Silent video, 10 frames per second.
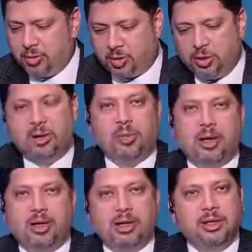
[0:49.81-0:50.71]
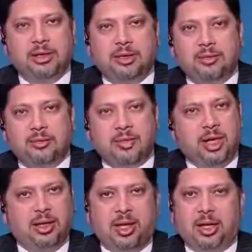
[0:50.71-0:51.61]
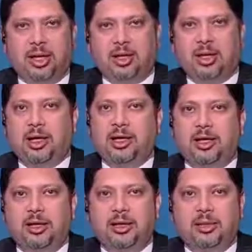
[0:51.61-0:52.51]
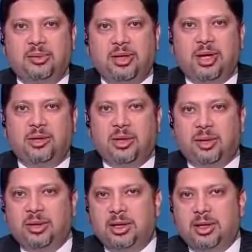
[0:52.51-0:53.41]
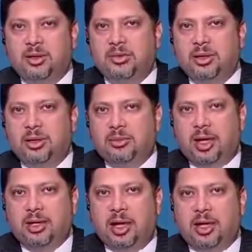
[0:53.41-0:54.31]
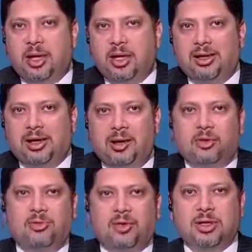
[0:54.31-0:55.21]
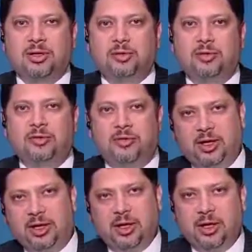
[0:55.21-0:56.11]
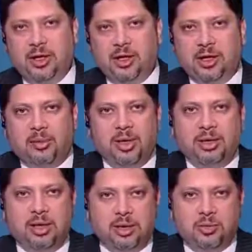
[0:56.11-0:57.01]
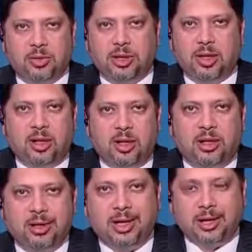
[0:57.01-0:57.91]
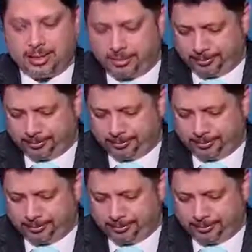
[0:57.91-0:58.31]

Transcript: بكل المقاييس محتاجة إلى تبيان وتبيين ومحتاجة لقول فصل نقول فيه يا أبيض يا أسود يا آه يا لأ